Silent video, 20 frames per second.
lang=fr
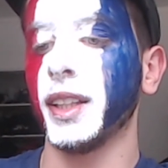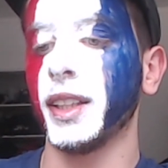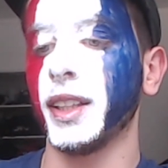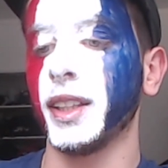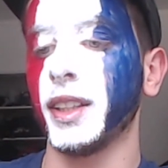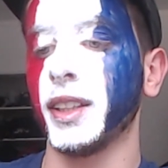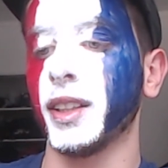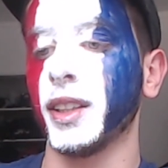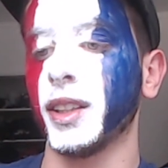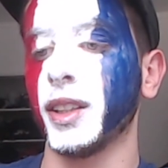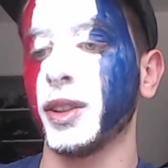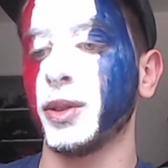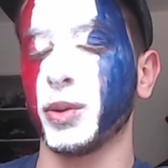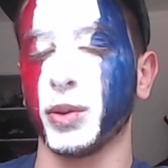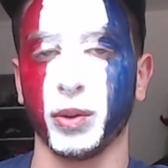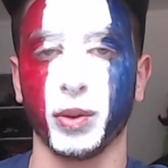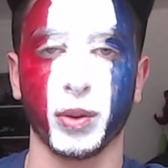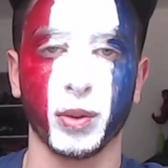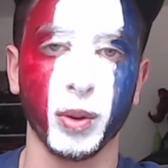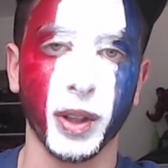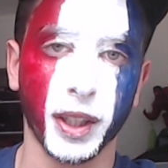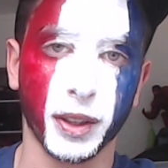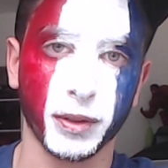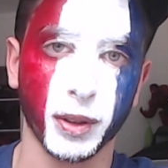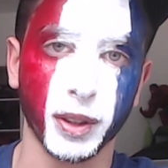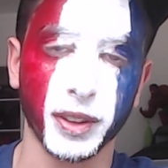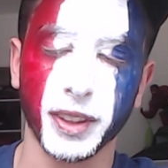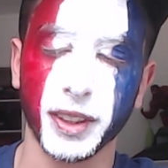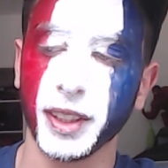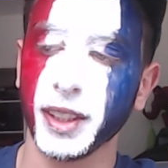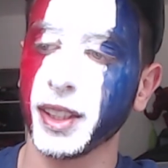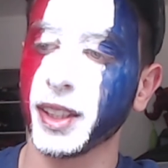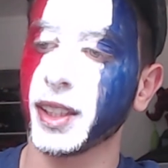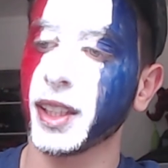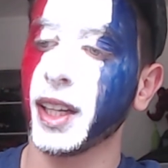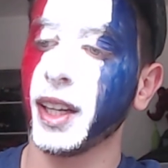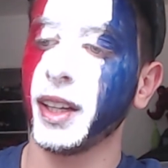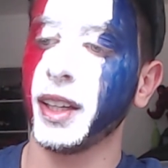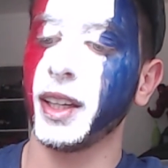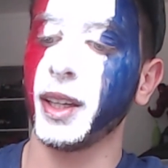Et donc, du coup, iPhone 10.
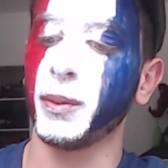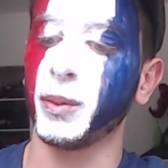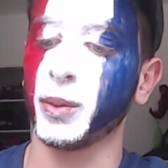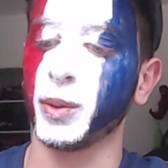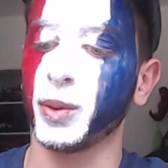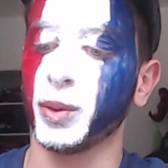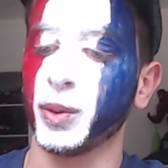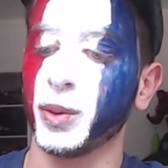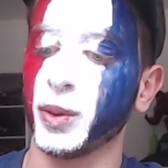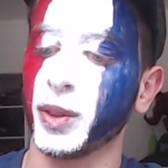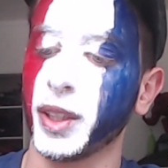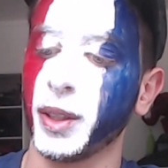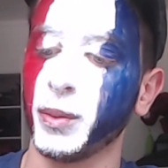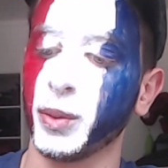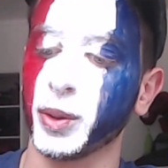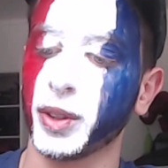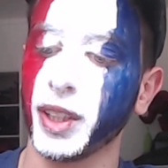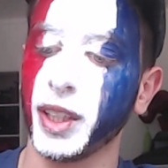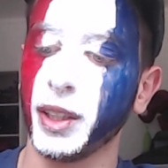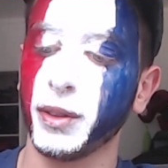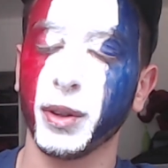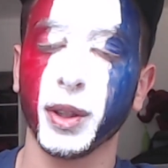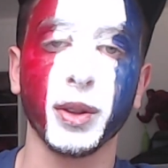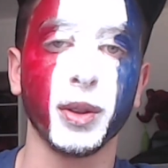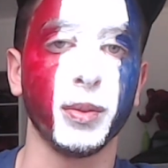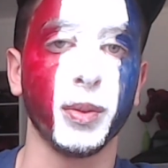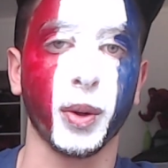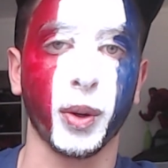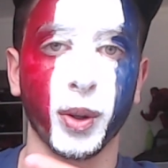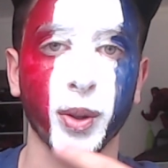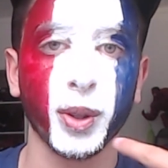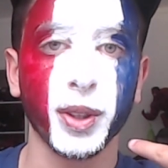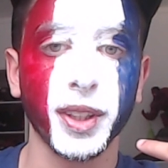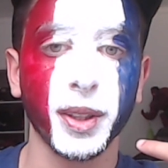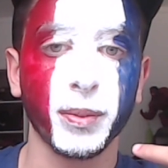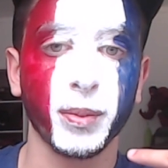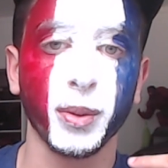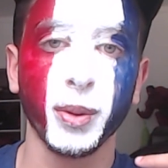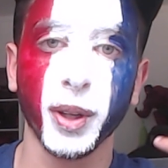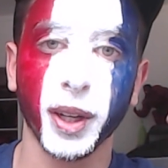Et mon, téléphone ne me reconnaît
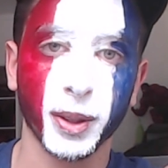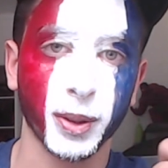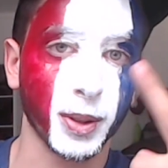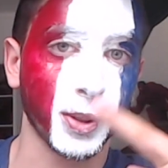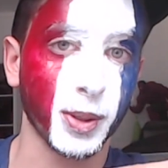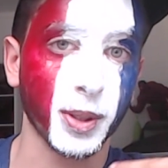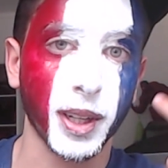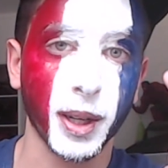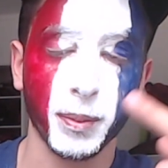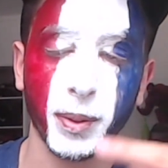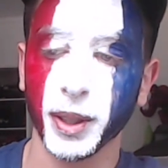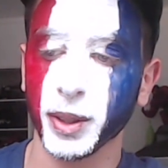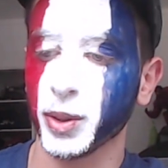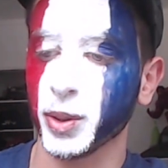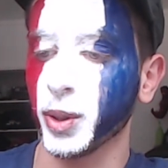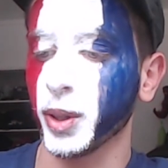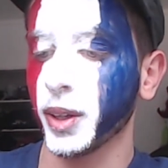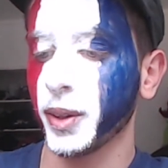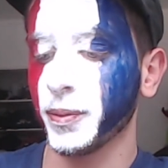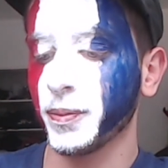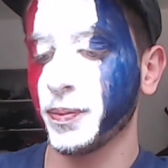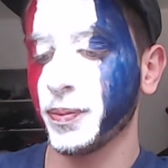plus à cause de la peinture.